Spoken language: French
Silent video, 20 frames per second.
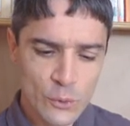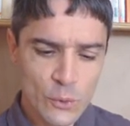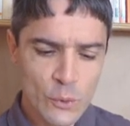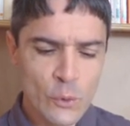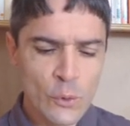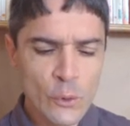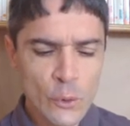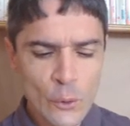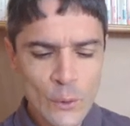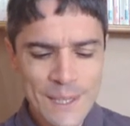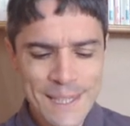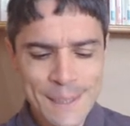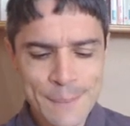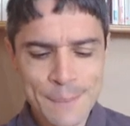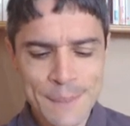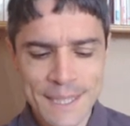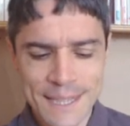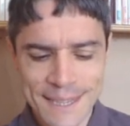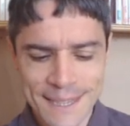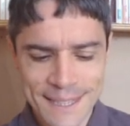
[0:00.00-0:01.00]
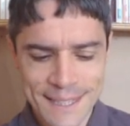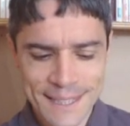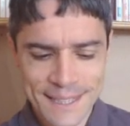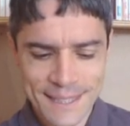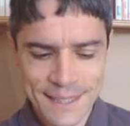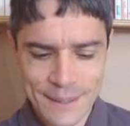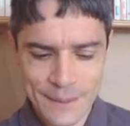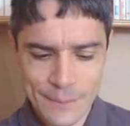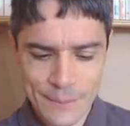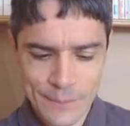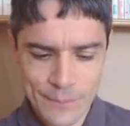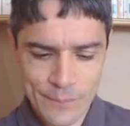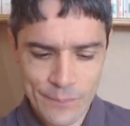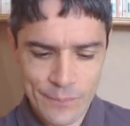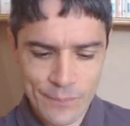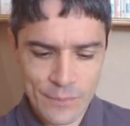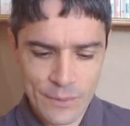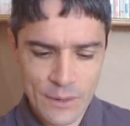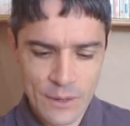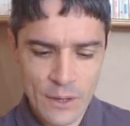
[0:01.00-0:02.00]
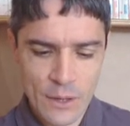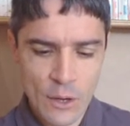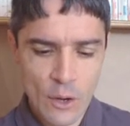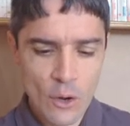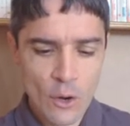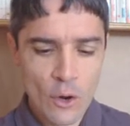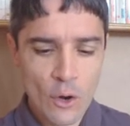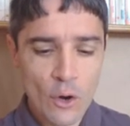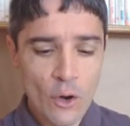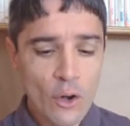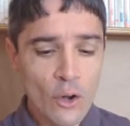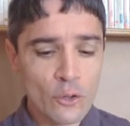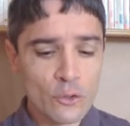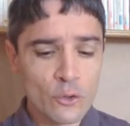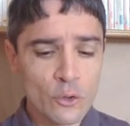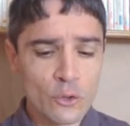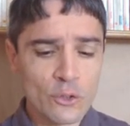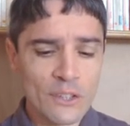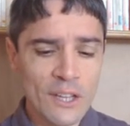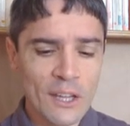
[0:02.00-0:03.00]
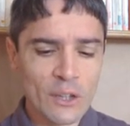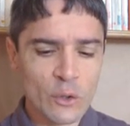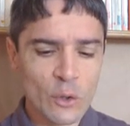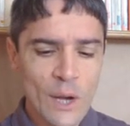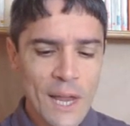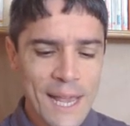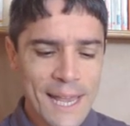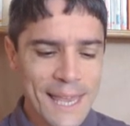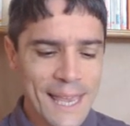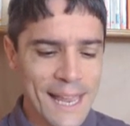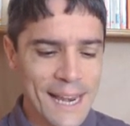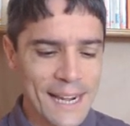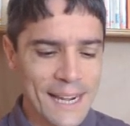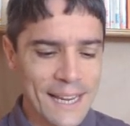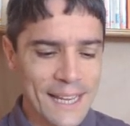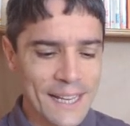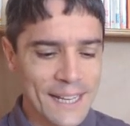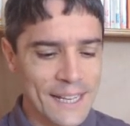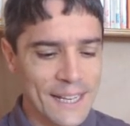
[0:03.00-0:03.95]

une limite en deçà de laquelle